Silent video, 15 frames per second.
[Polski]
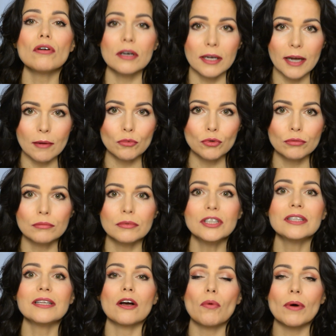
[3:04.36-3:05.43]
kremu
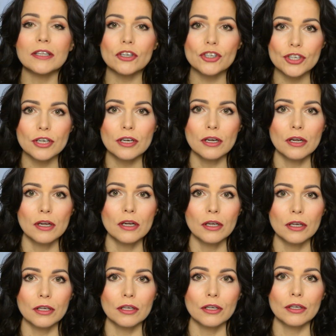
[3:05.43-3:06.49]
i nakładasz
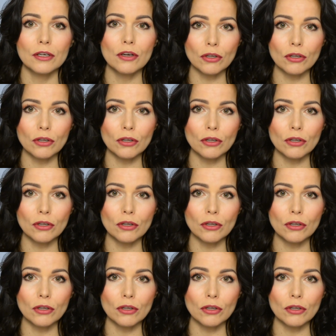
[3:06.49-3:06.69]
Y,